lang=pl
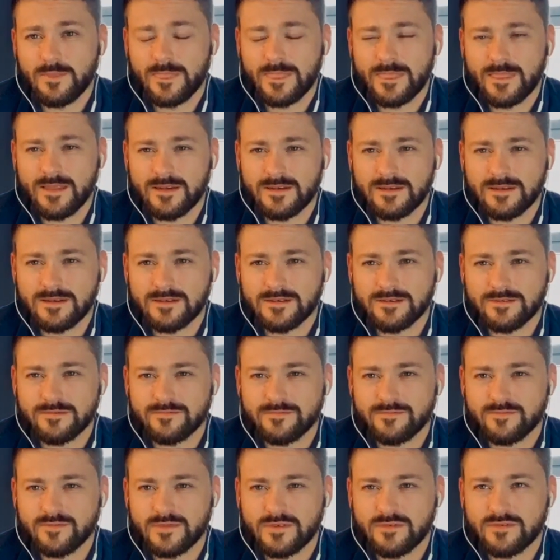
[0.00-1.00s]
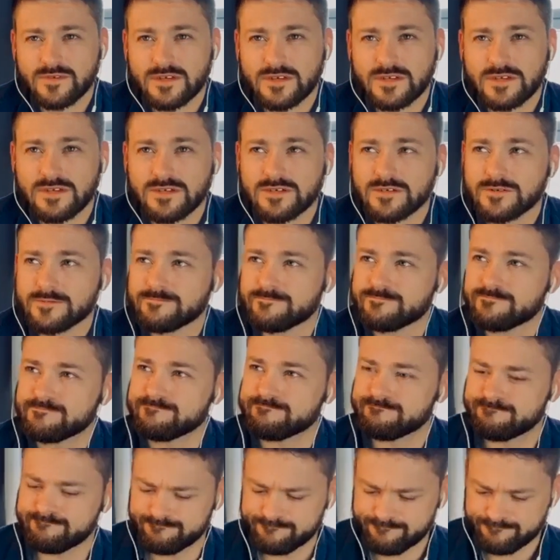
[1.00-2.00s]
e, w takich
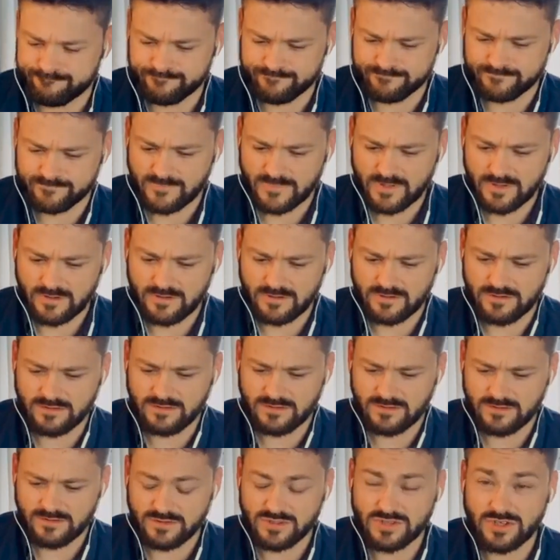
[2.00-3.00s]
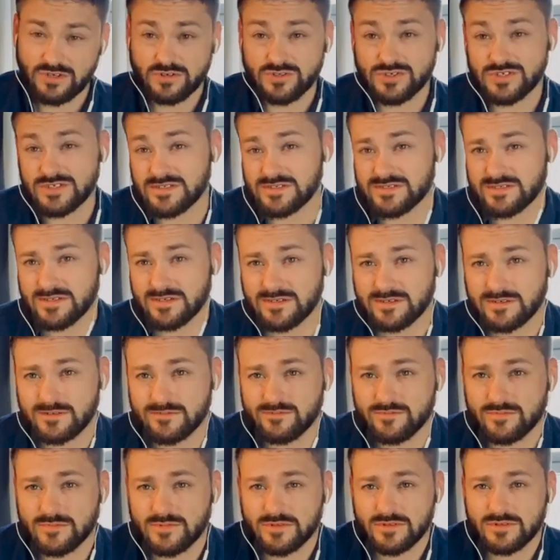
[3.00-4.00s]
mm, sierocińcach,
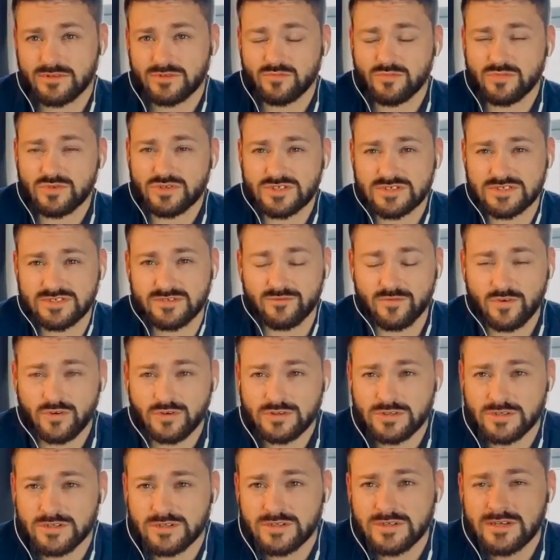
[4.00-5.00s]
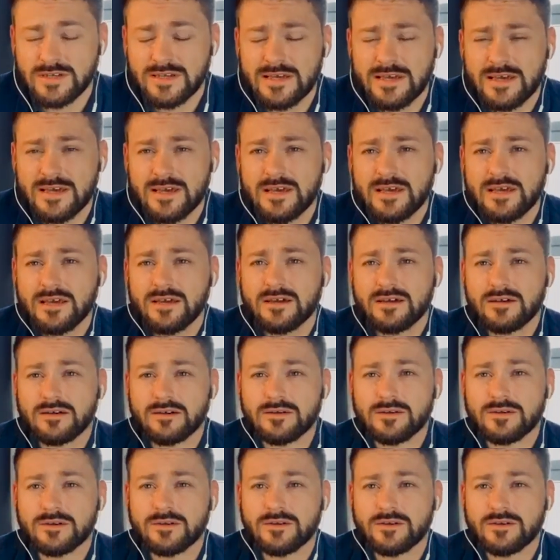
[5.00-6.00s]
e, to były czasy wojny,
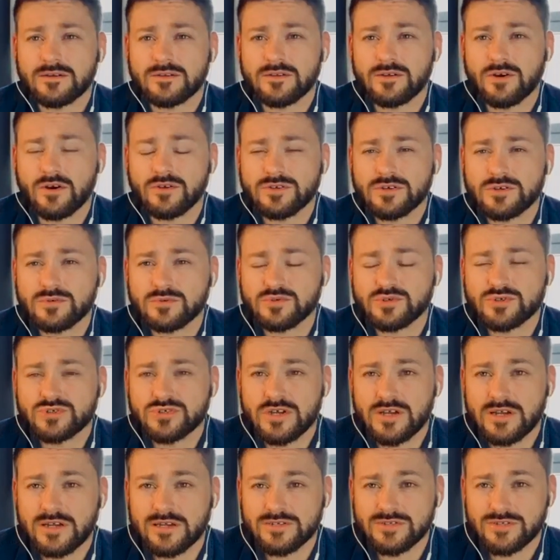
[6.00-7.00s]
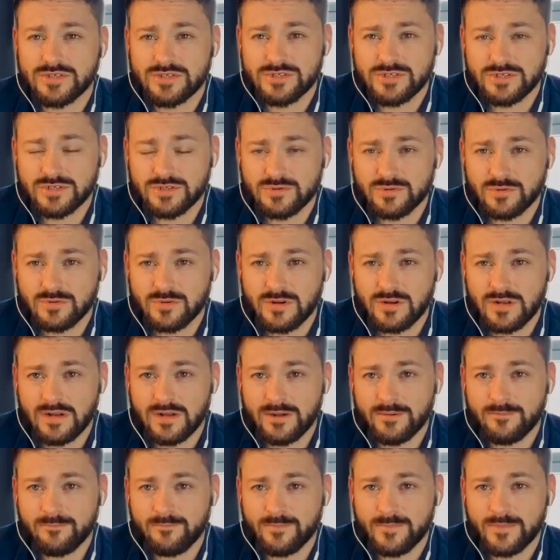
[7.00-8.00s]
odkrył, że dzieci, które
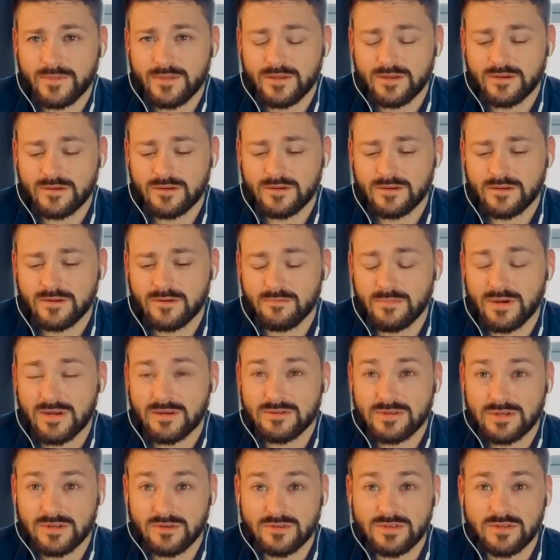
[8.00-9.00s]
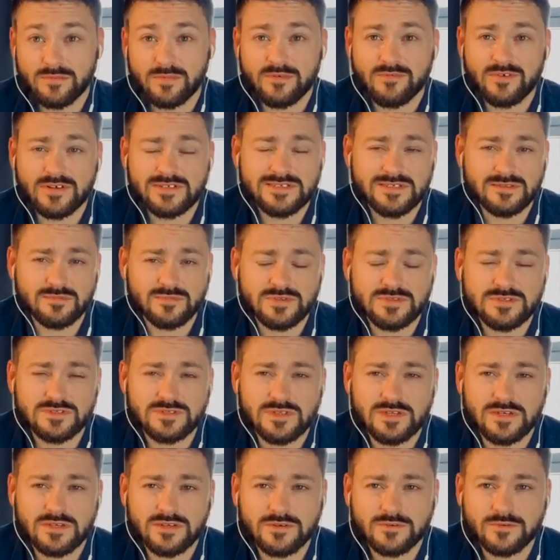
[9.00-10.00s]
mają taką deprywację
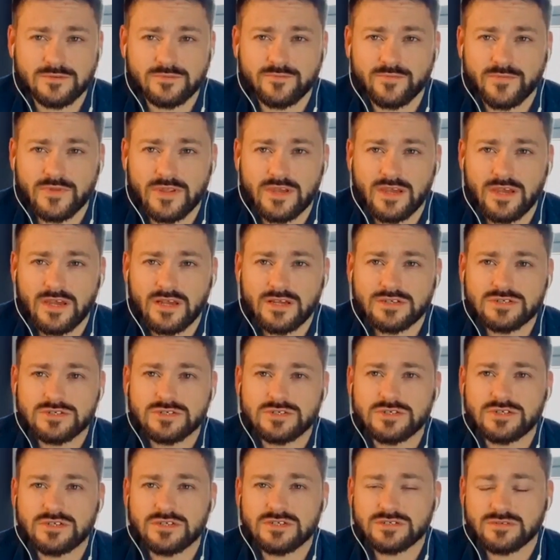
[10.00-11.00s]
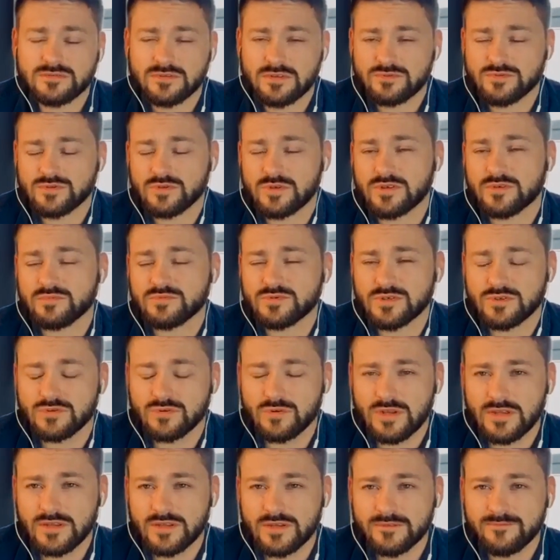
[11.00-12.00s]
emocjonalną, czyli nie są na przykład
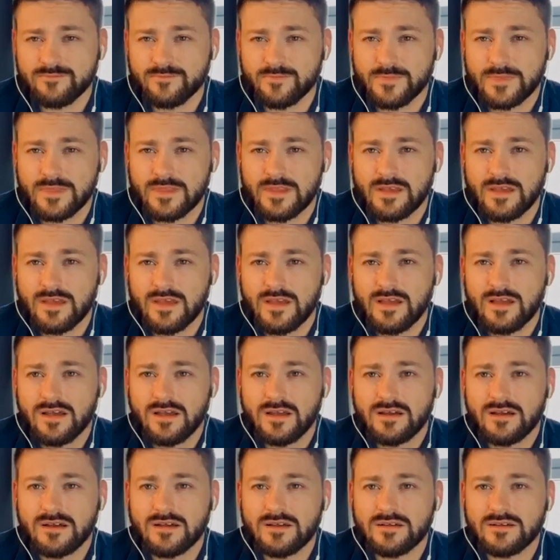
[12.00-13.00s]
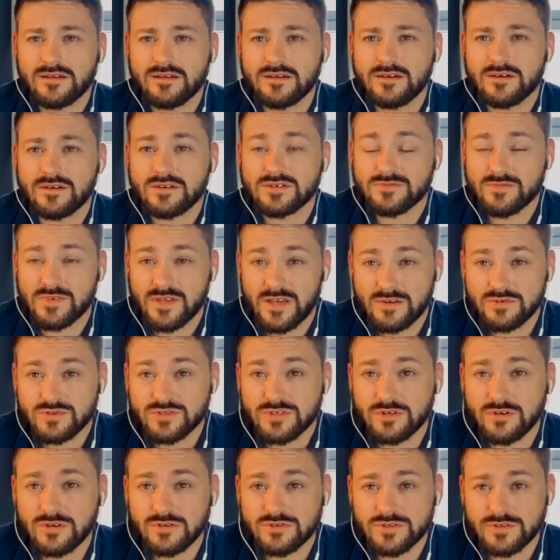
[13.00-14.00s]
przytulane, rozwijają się
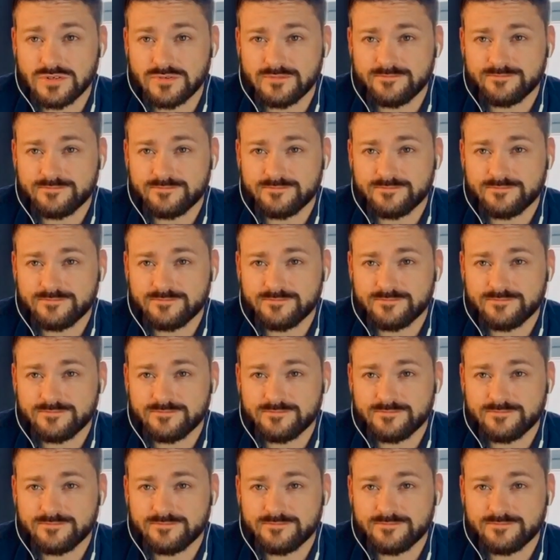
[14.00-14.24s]
gorzej.